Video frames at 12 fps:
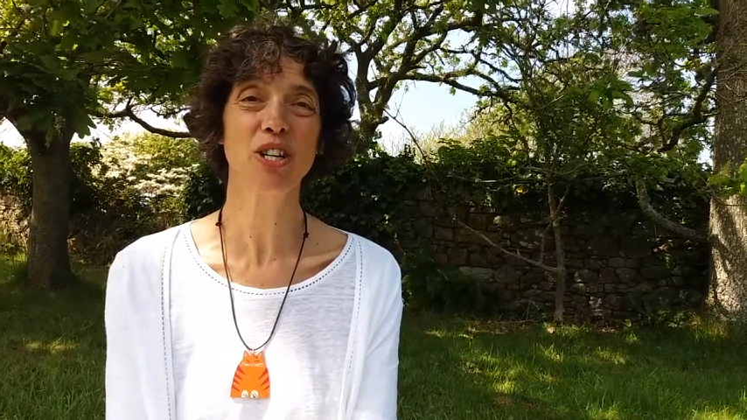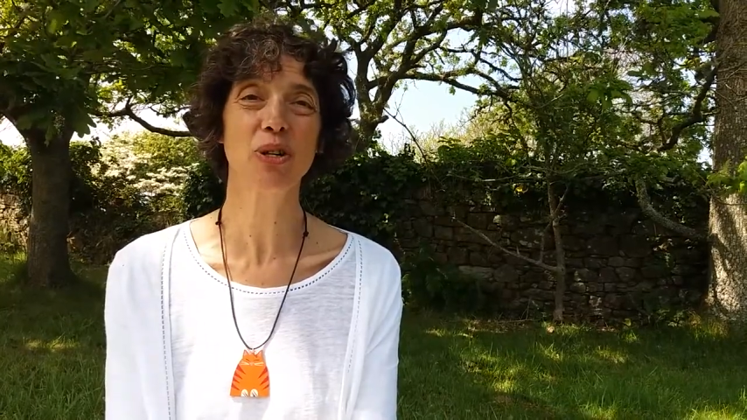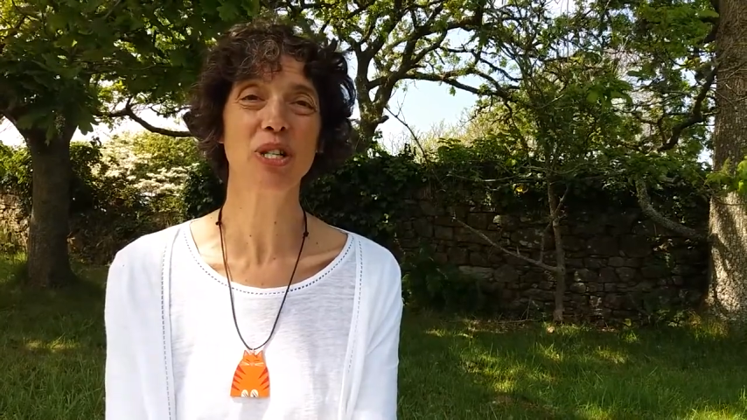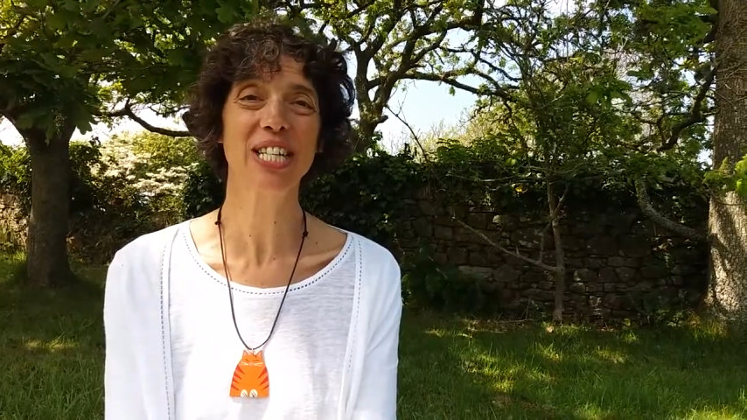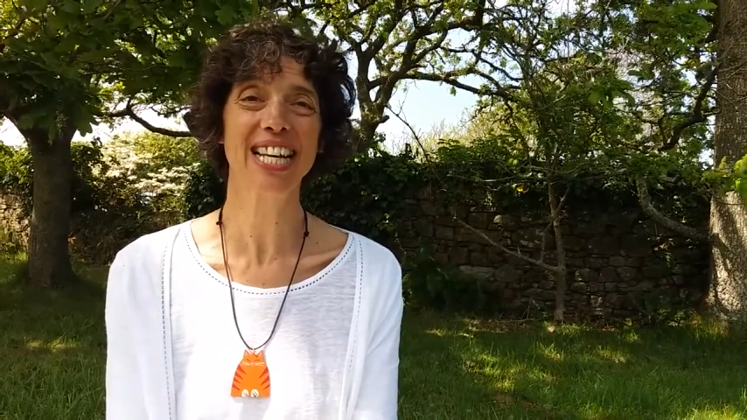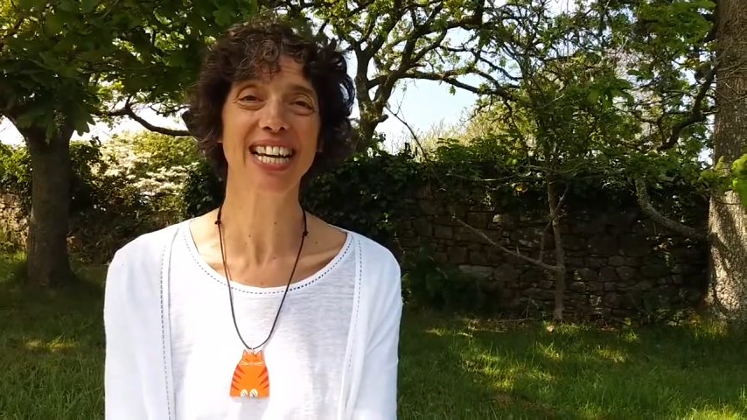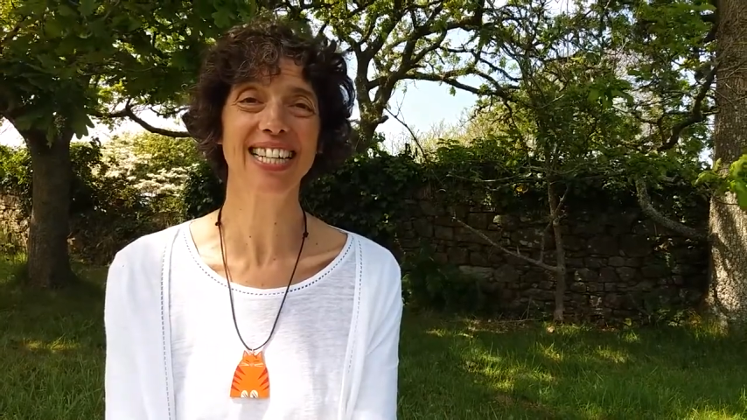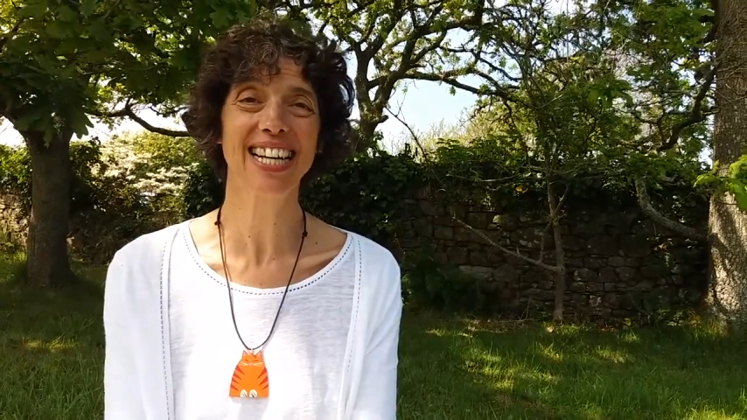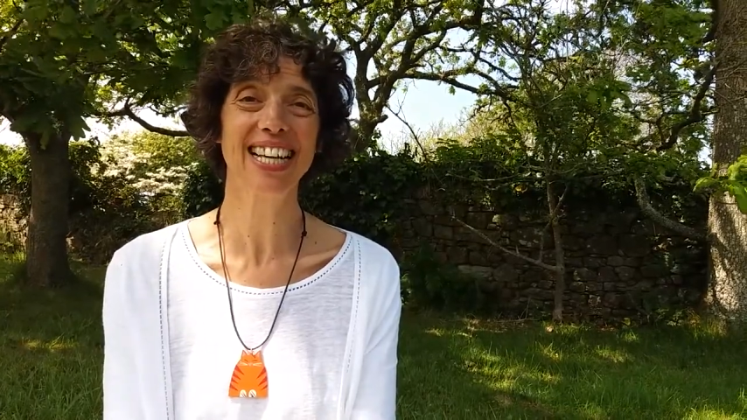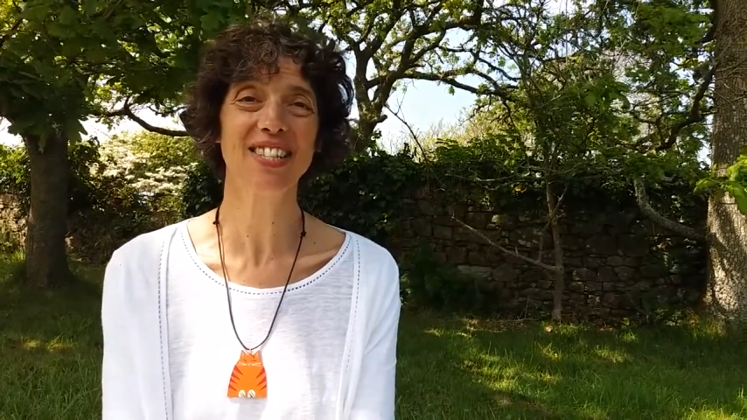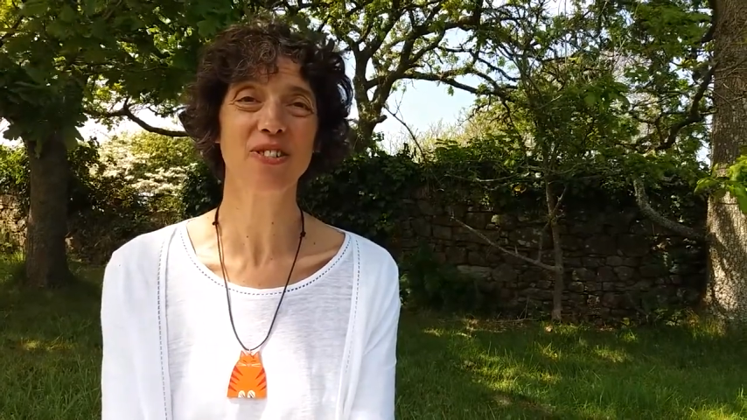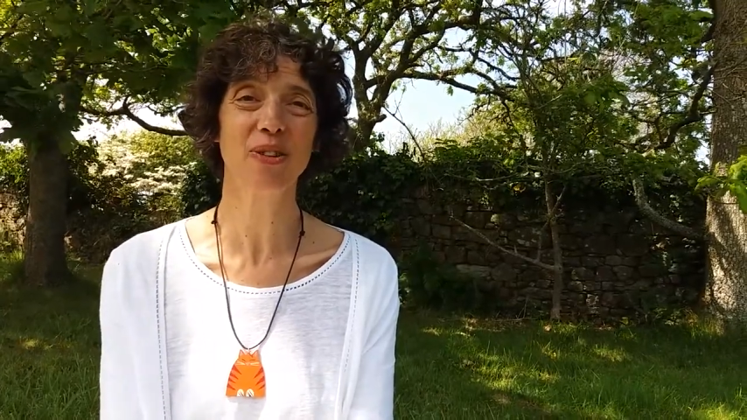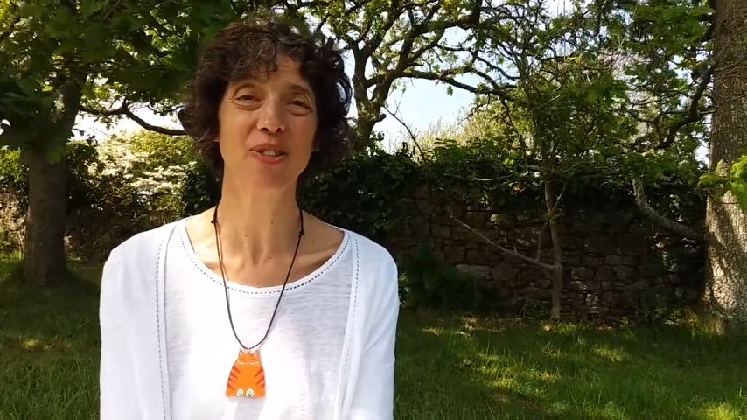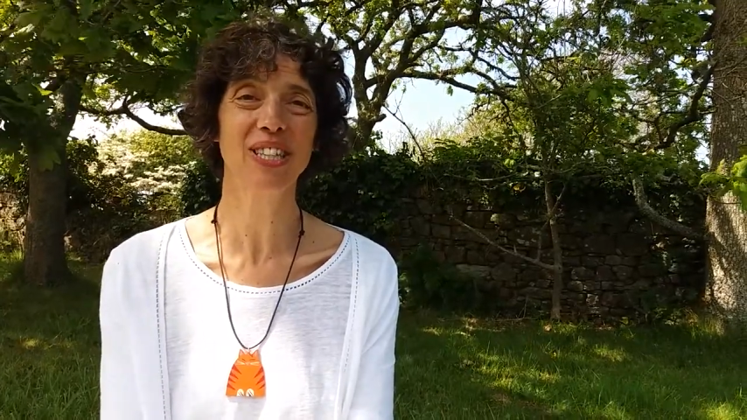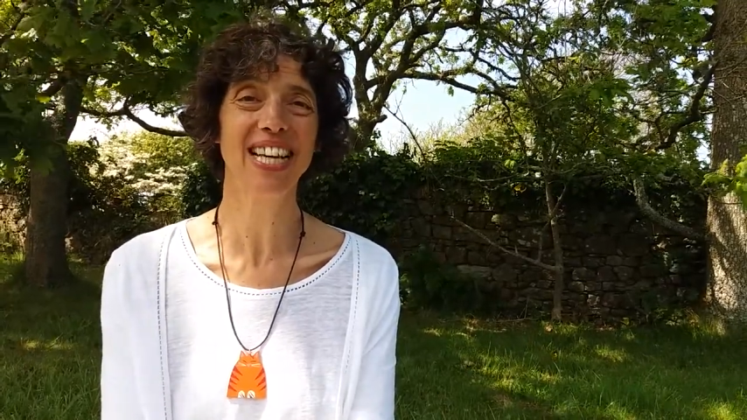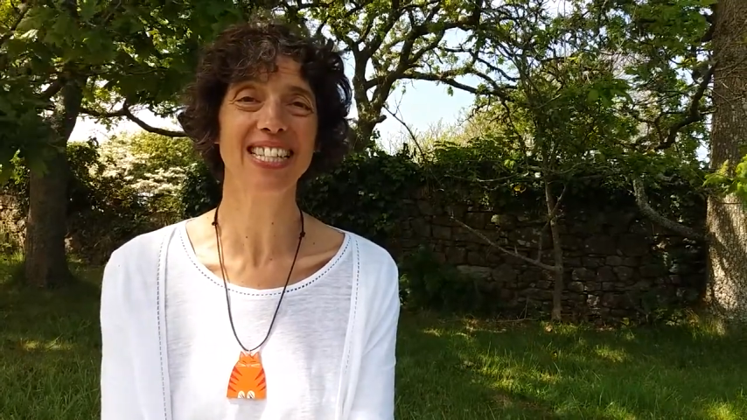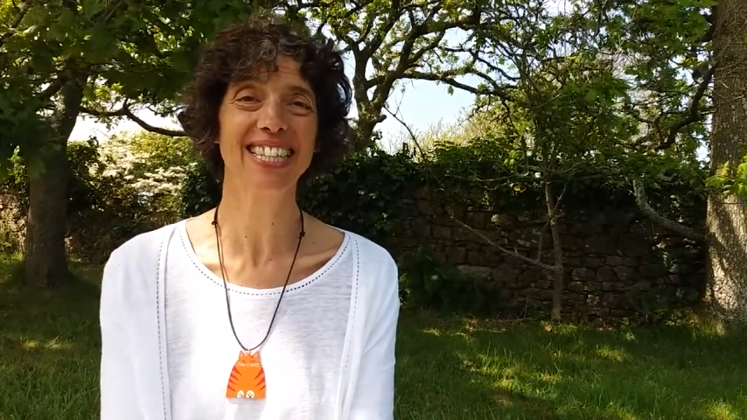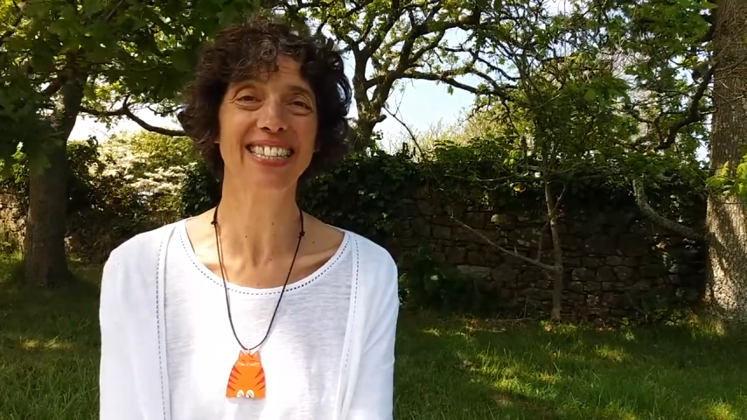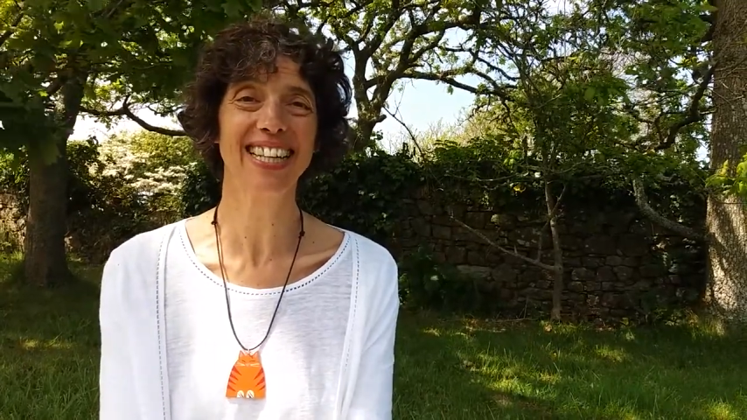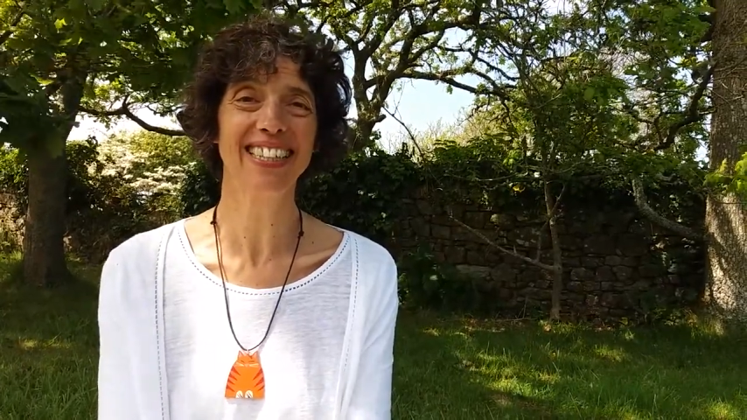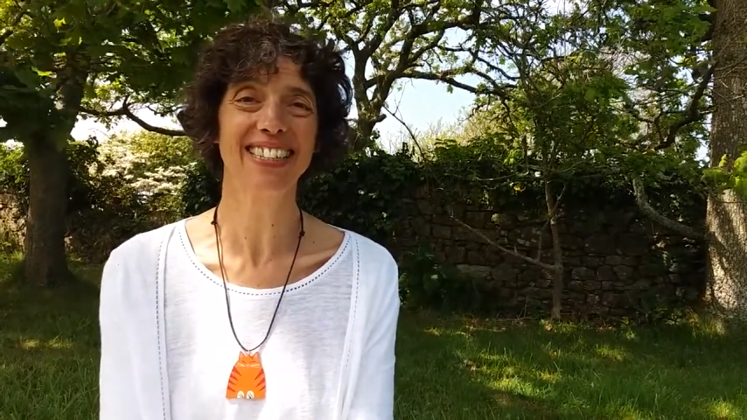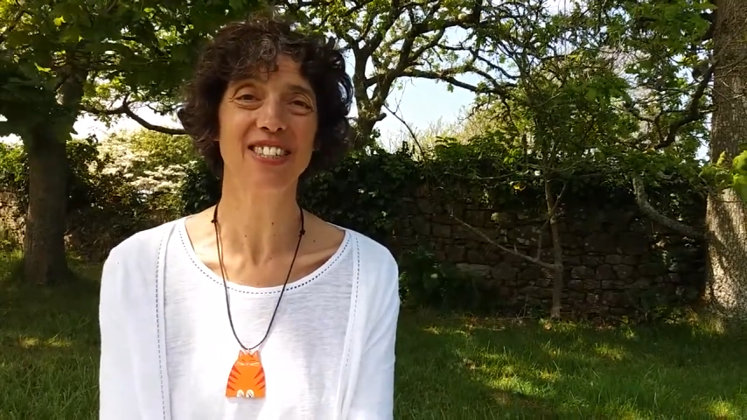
cocher la case sur votre agenda.